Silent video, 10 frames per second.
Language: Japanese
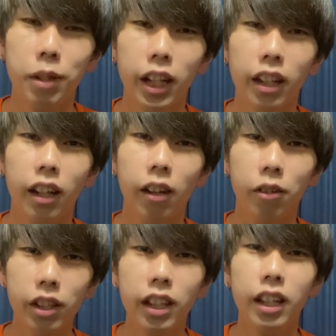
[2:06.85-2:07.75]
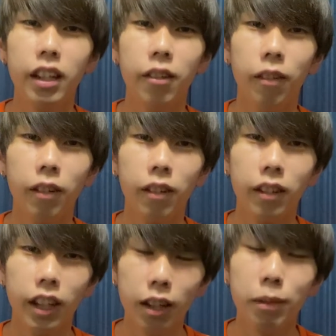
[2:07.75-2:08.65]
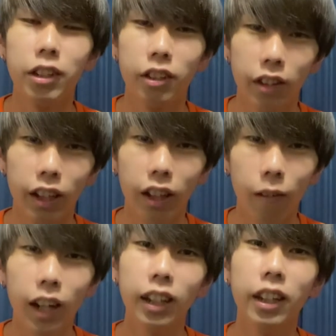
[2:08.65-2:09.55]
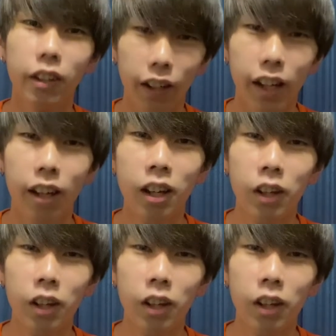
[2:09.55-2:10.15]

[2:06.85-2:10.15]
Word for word: みたいな雰囲気出てましたよね。なんか分かったよね。